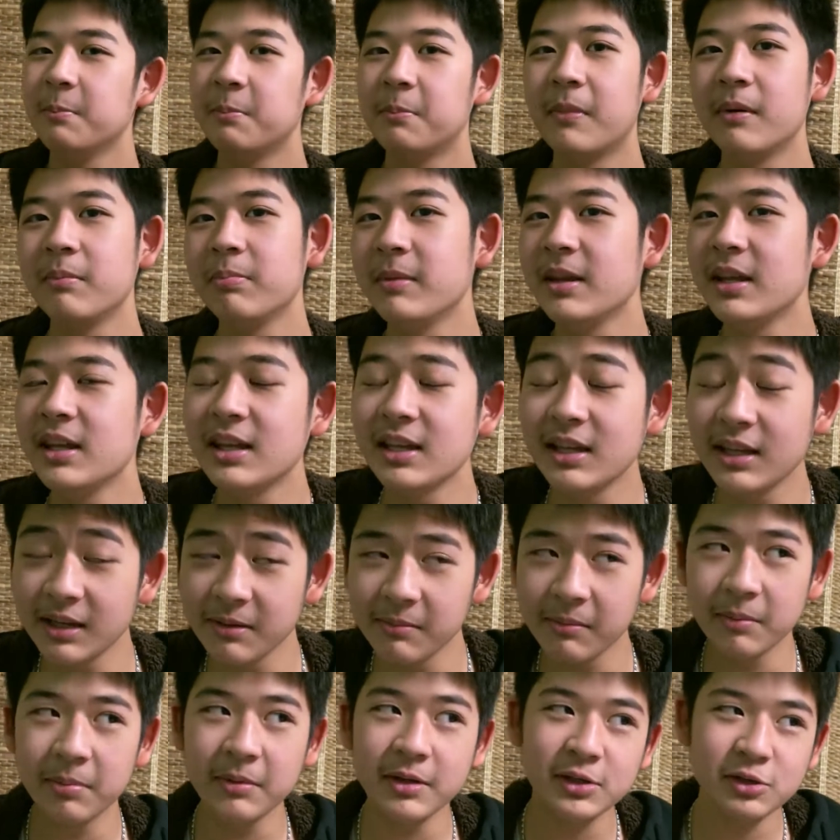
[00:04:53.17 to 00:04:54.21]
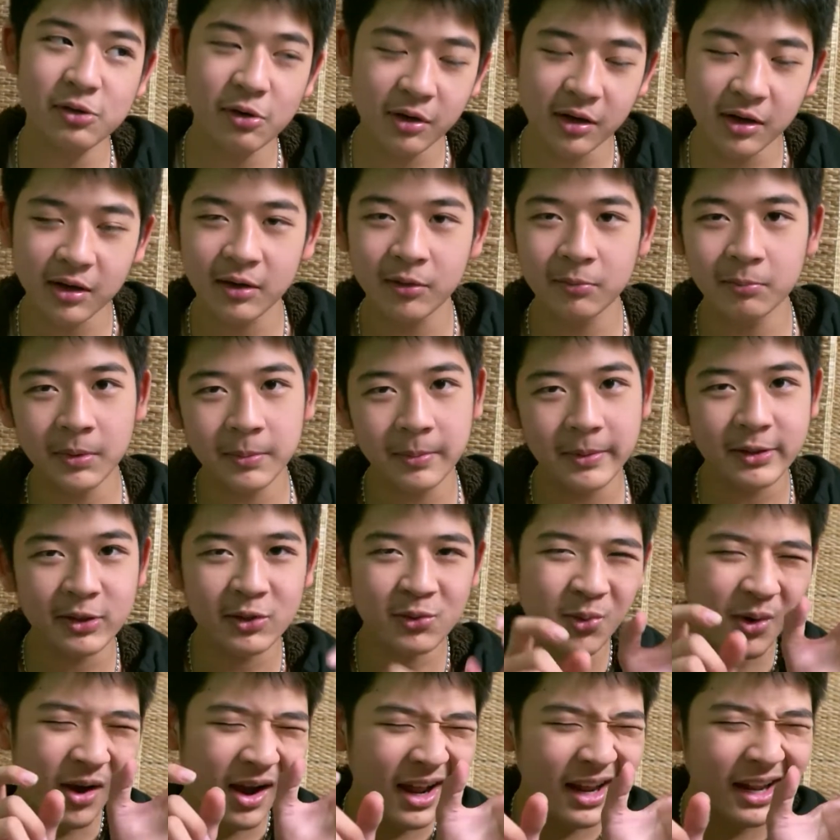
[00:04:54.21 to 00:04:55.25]
มันมีมันมีช่วงมันมี
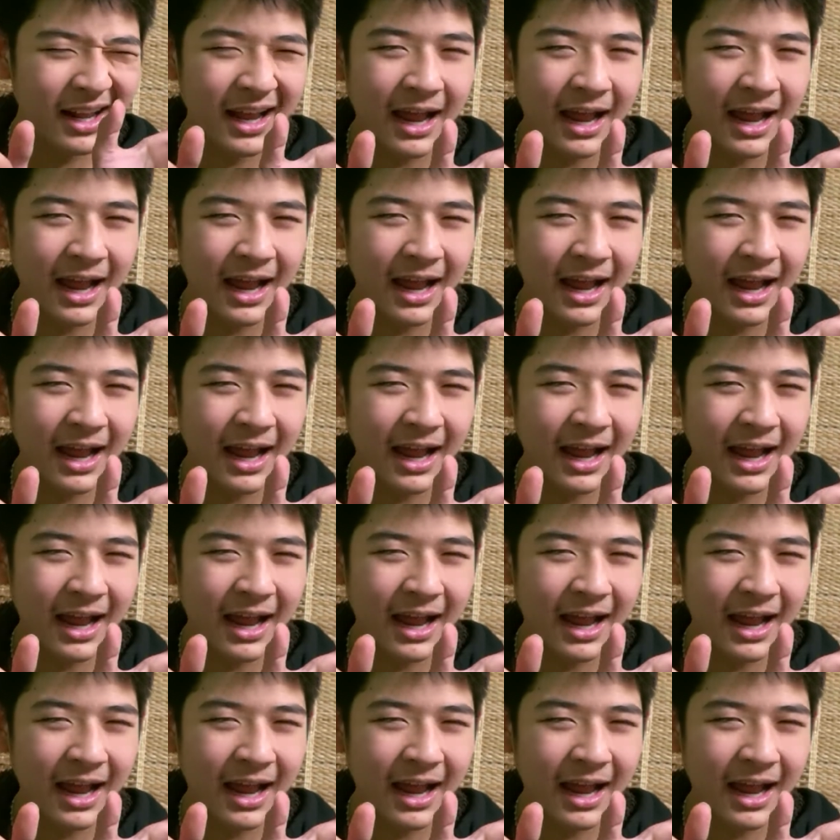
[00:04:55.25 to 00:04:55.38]
ช่วง